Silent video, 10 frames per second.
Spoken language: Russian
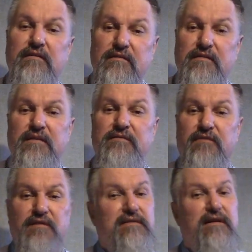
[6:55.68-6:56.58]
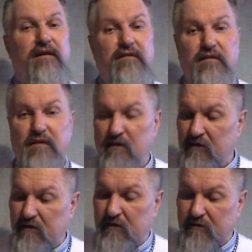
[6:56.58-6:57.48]
символ, знак –
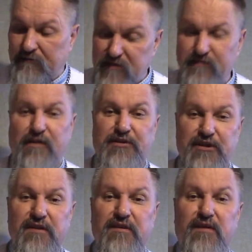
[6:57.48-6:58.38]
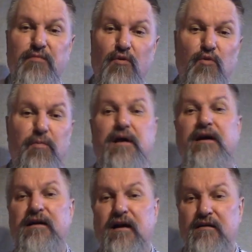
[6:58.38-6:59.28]
Э, возвращение к Богу,
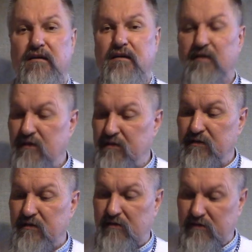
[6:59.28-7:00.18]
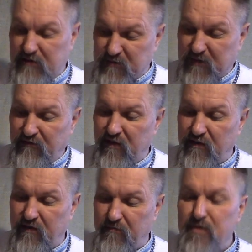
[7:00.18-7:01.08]
покаяние, э,
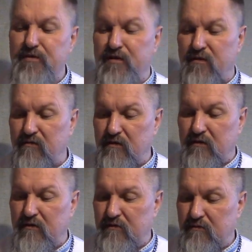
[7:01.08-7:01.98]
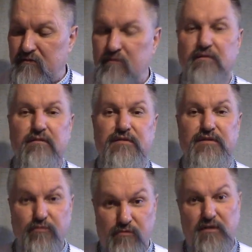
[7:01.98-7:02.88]
исправление мира, э,
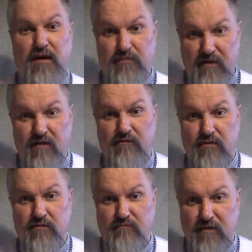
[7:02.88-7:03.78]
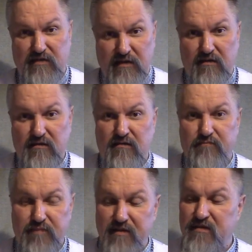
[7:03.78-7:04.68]
тикуна лам, да, вот маца, это,
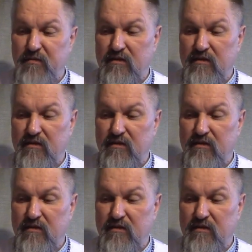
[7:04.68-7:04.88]
в принципе,